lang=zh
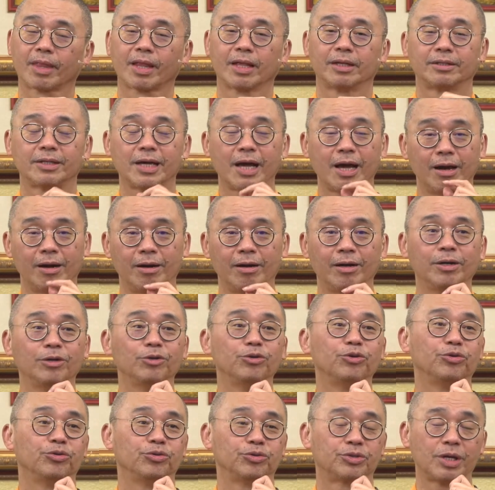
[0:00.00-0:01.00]

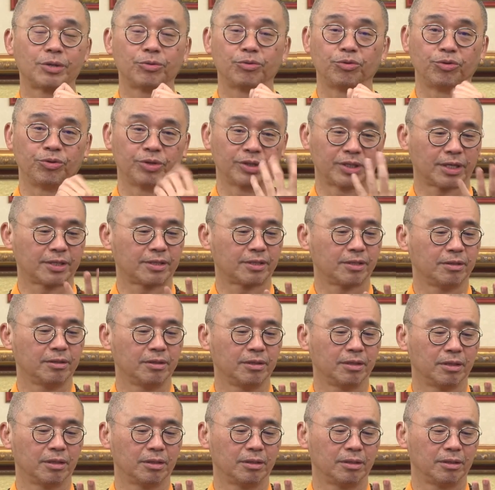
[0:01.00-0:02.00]
在女儿，她生
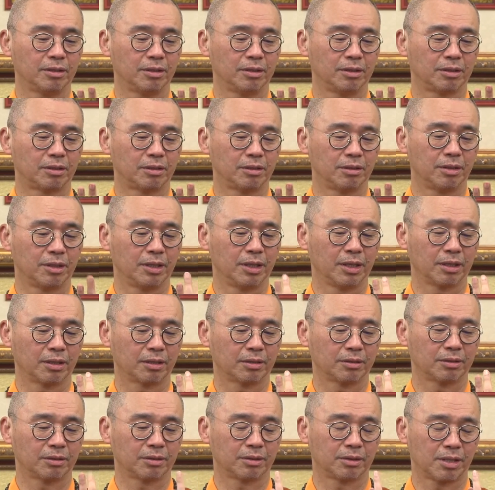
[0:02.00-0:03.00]
了一个、两
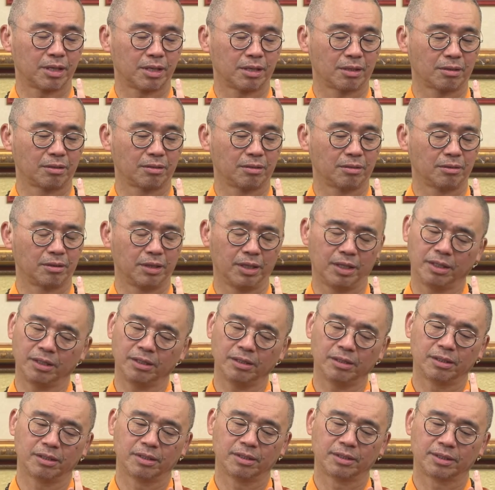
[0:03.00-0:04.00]
个、三个，诶，
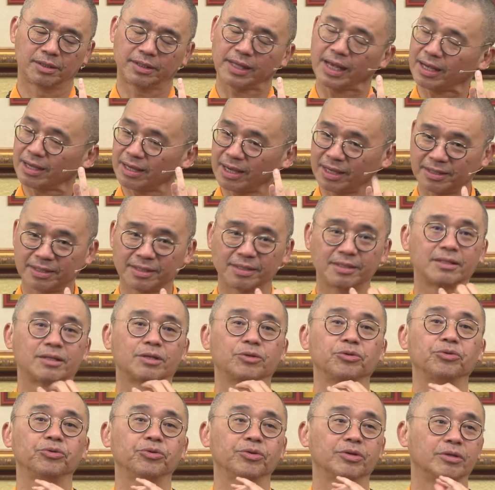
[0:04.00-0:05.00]
三个还是四个
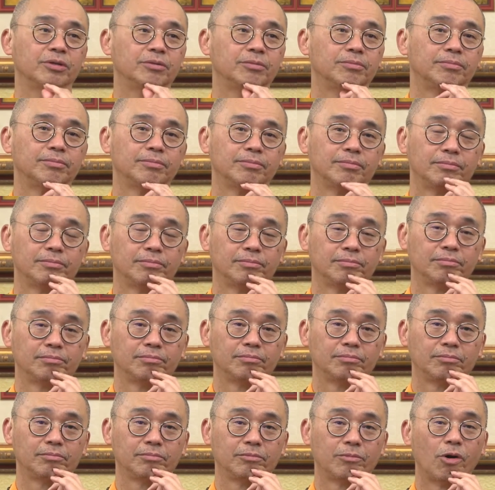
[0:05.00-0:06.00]
女儿？
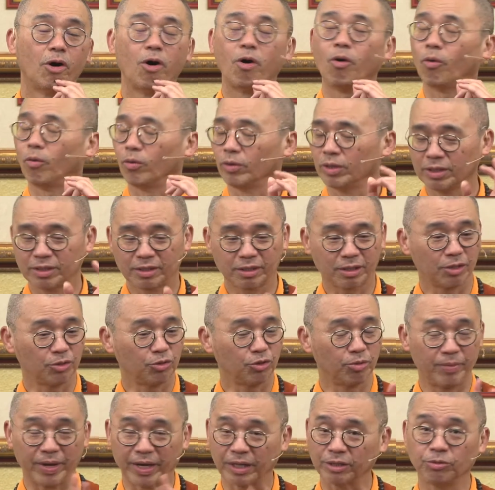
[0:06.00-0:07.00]
哦，那四个女
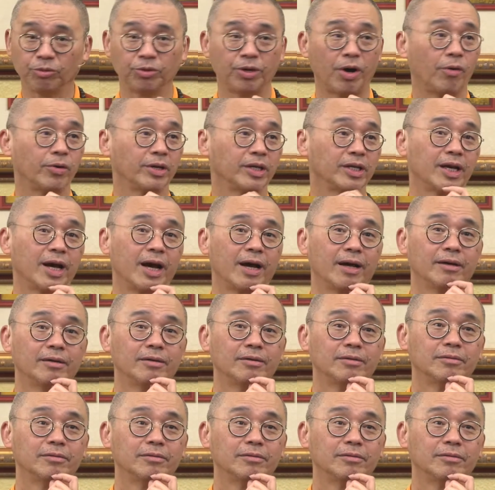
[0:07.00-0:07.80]
的每个都好厉害，